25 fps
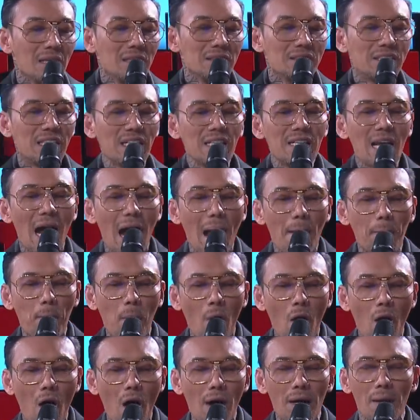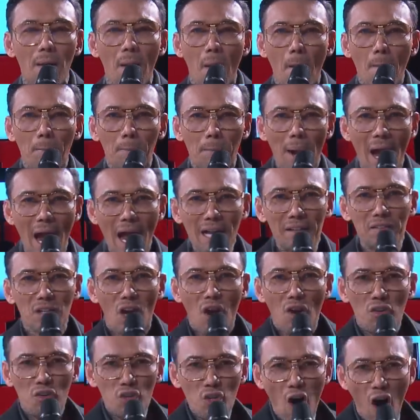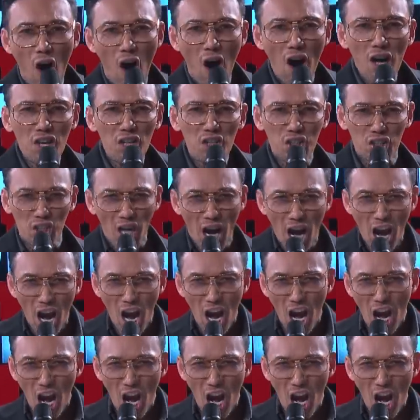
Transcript: ทิดาพร เพชรน้องกิ